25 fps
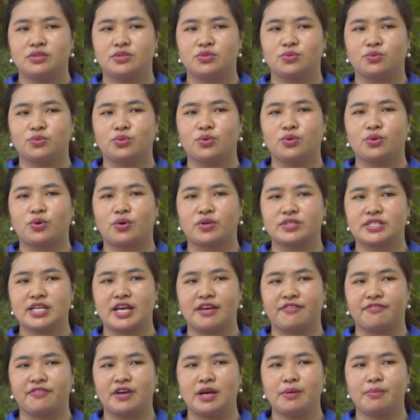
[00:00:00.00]
Chúng tôi có
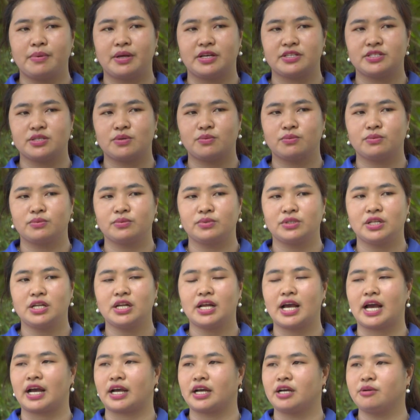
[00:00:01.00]
giải pháp là trong
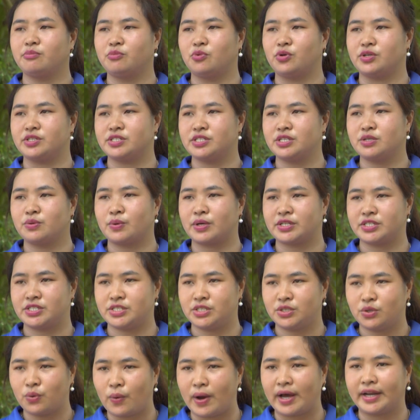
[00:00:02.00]
tất cả các buổi sinh hoạt
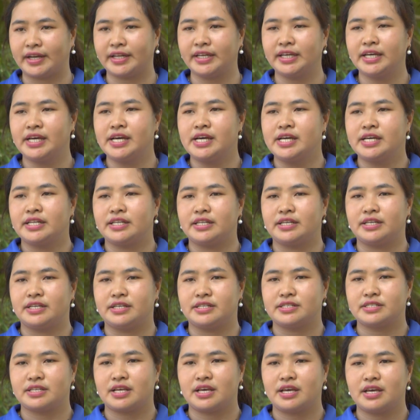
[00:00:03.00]
tri đoàn ấy
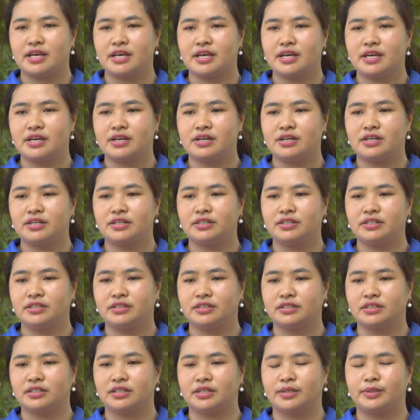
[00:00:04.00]
thì sẽ
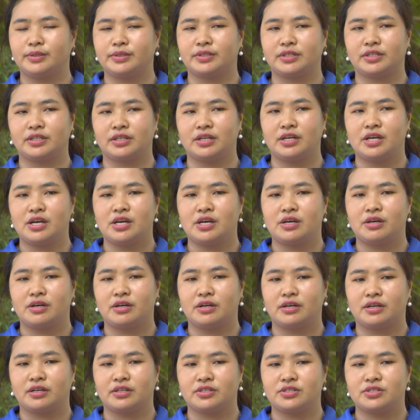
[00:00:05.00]
uh,
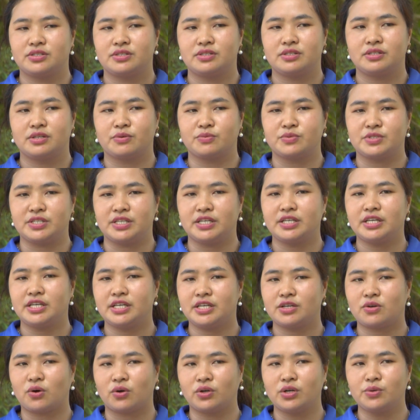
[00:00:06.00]
Ờ, đồng chí
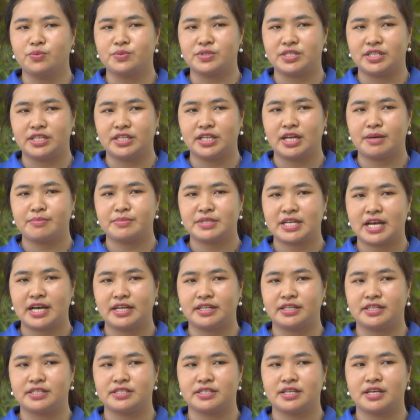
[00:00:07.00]
khi có đồng chí tham
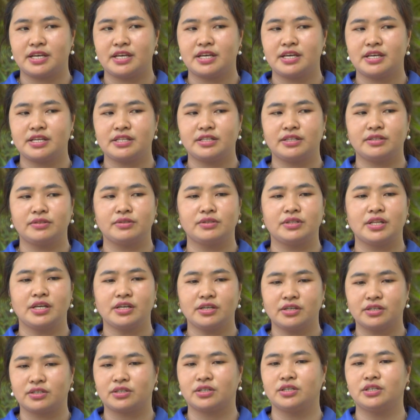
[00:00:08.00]
gia thì sẽ
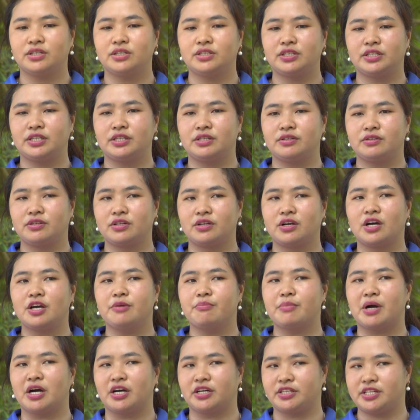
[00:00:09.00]
tích cực hơn
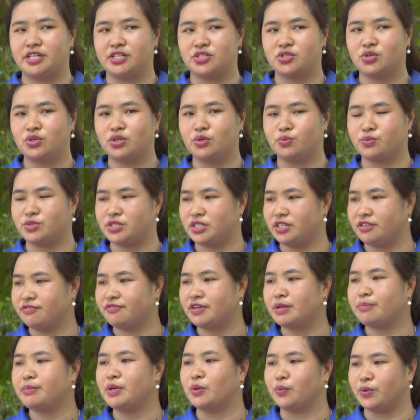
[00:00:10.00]
gợi mở để cho đồng chí
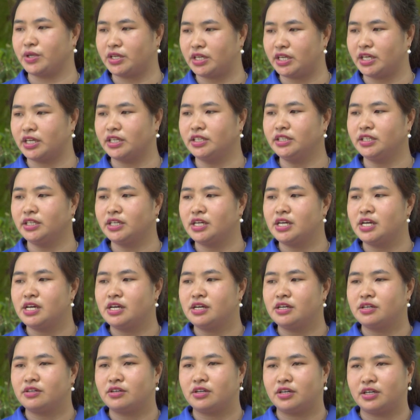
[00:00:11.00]
phát biểu ý kiến
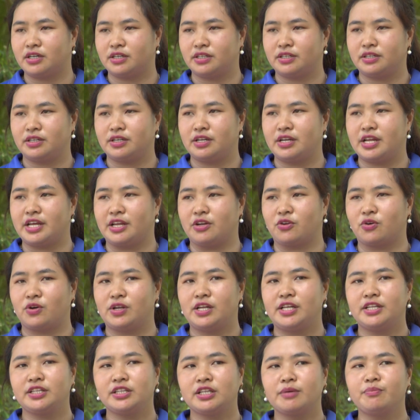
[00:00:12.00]
ờ, để
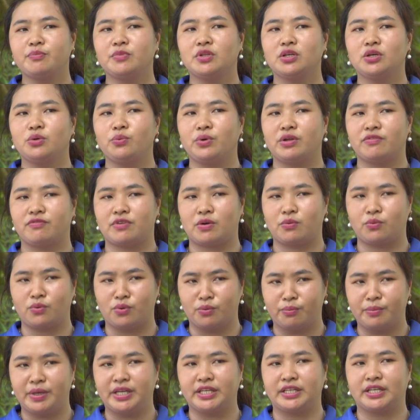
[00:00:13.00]
nói lên tâm tư nguyện vọng
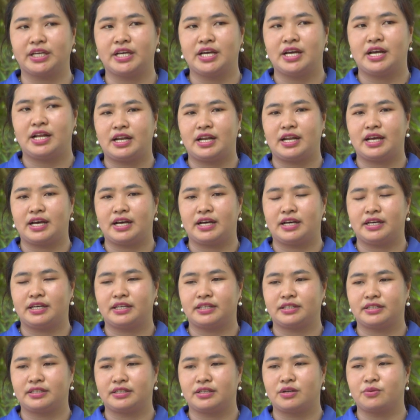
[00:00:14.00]
của mình
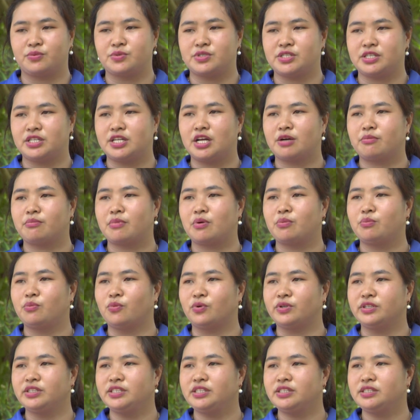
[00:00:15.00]
là đồng chí đang
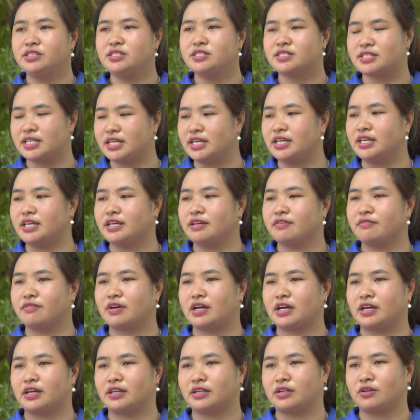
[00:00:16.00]
mong muốn gì
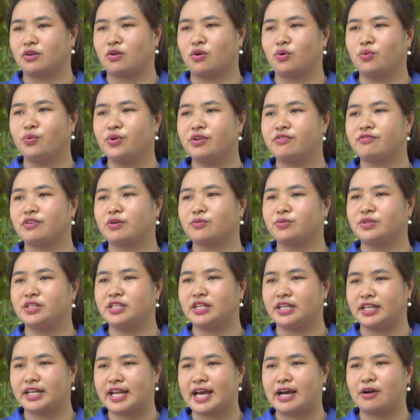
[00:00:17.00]
và có nguyện vọng
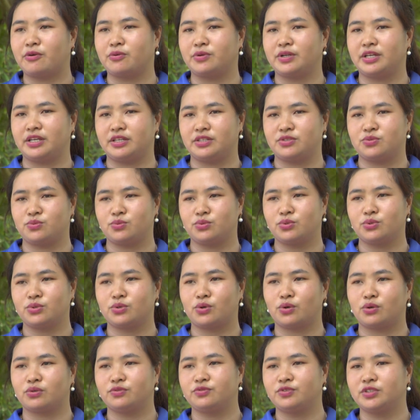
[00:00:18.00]
như thế nào để chúng
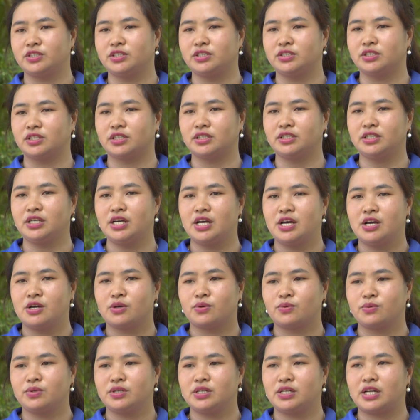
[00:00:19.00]
tôi có phương hướng
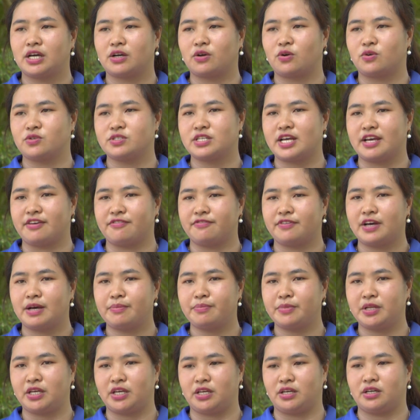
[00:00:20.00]
cũng như là có giải
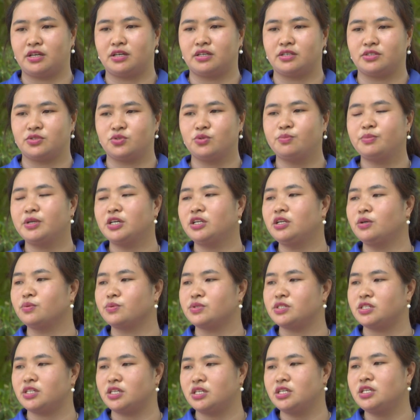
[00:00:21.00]
pháp để ờ, giúp đỡ
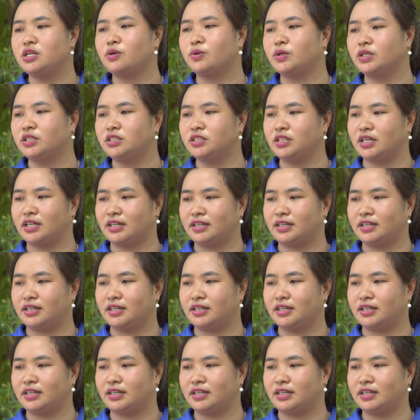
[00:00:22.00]
đồng chí nhiều hơn.